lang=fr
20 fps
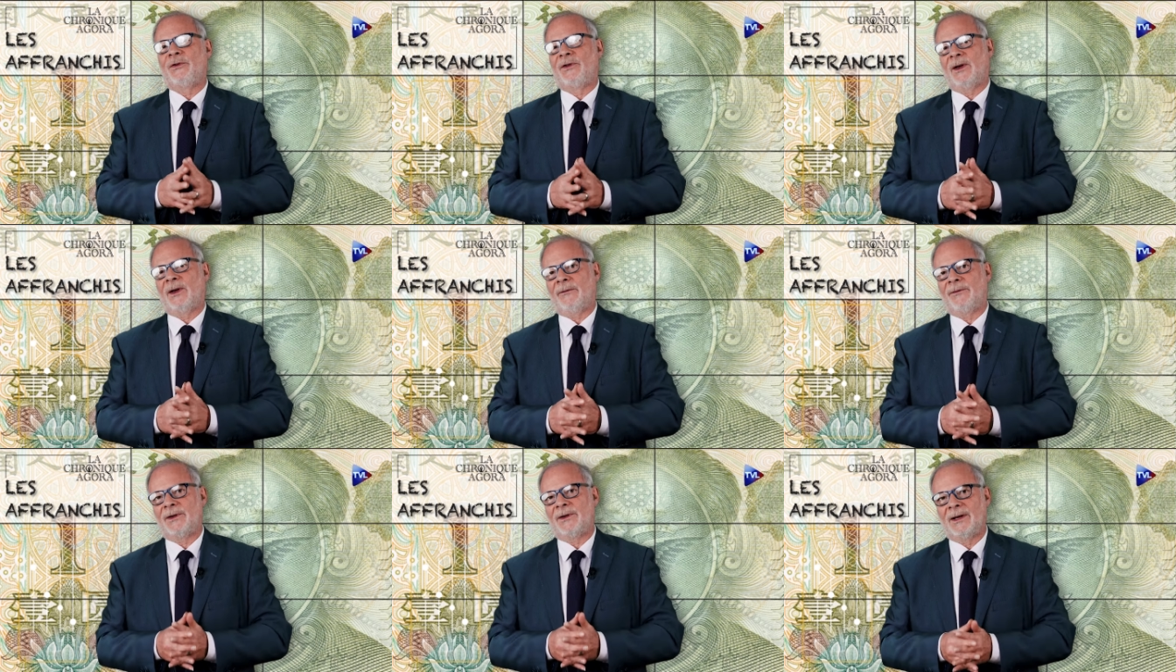
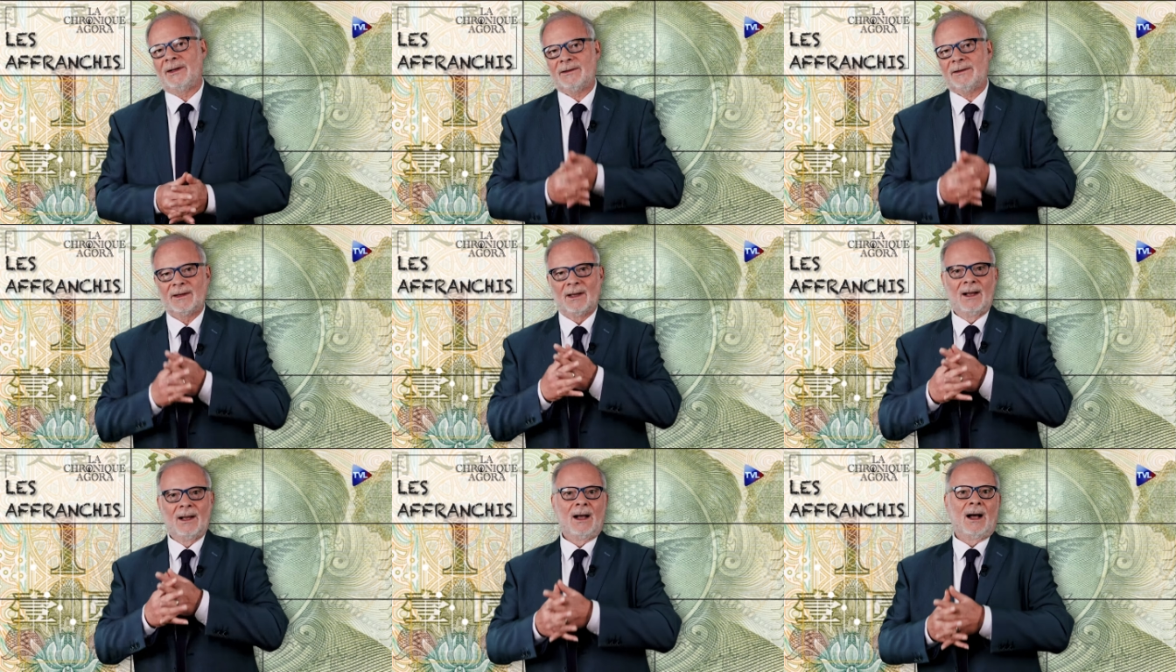
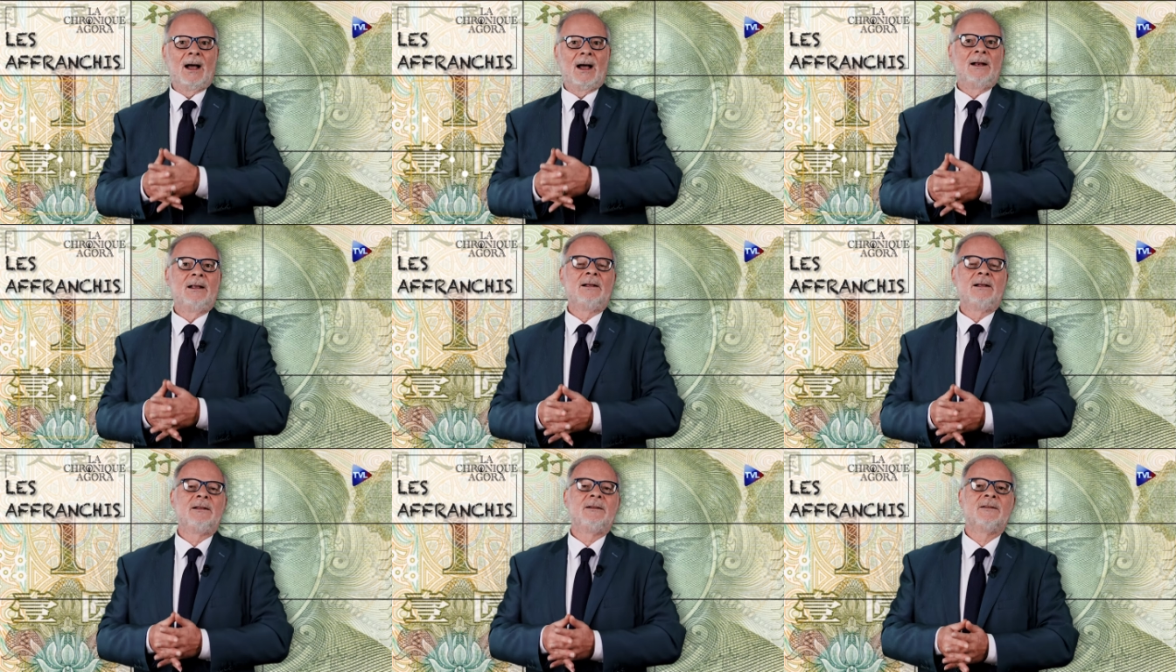serviette à
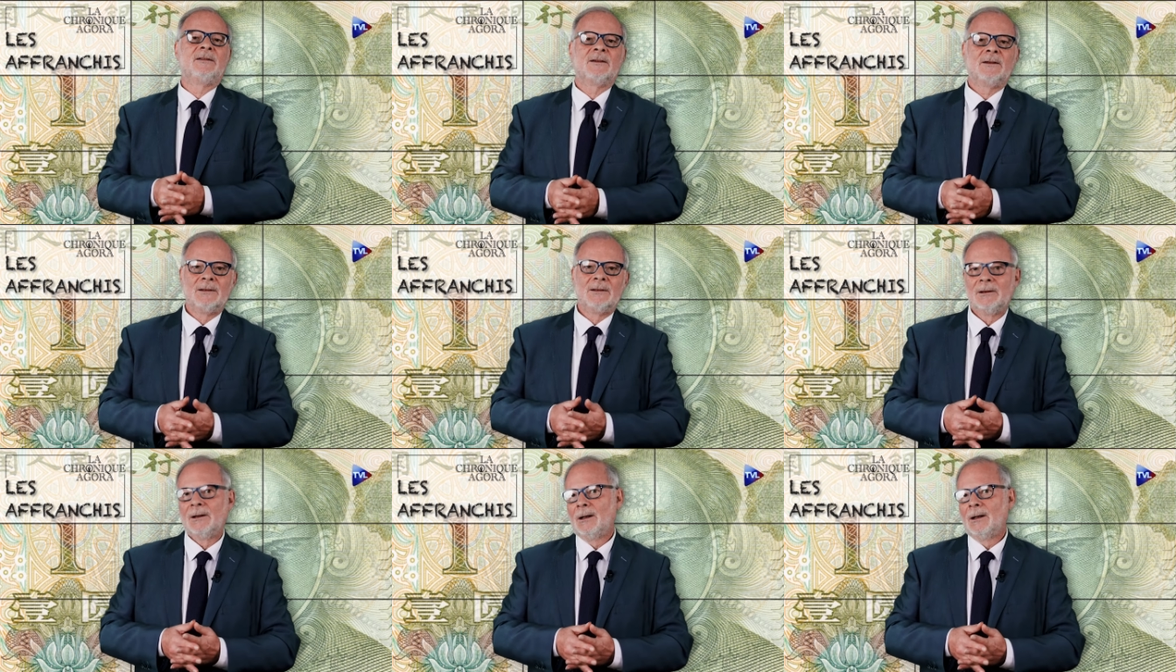
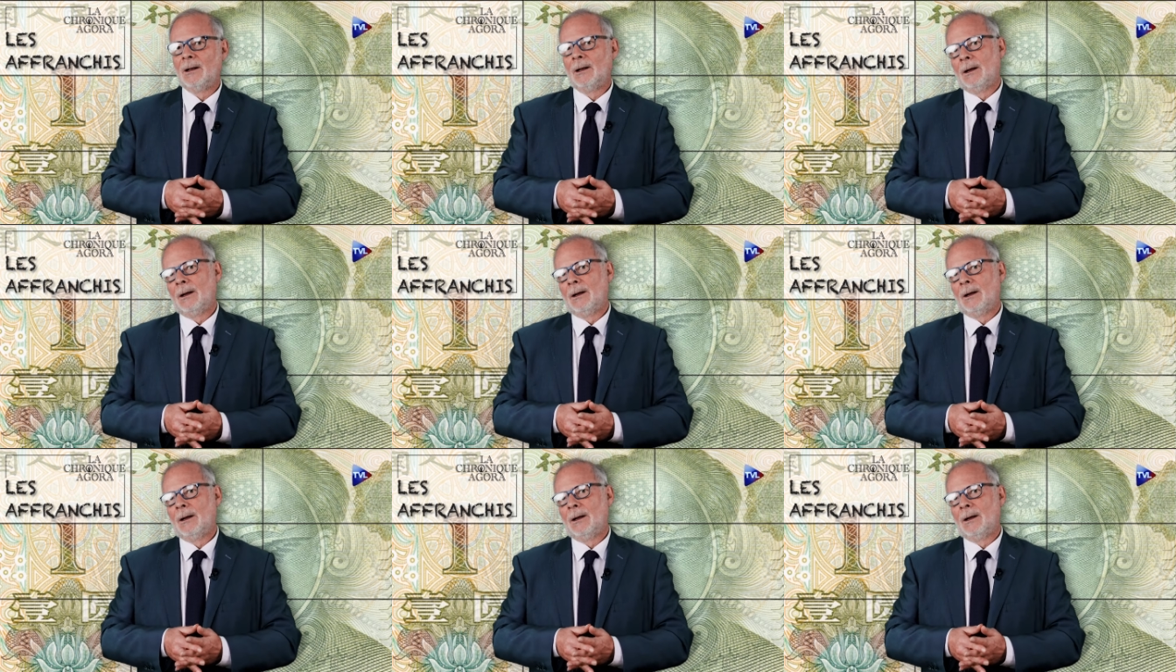l'Élysée.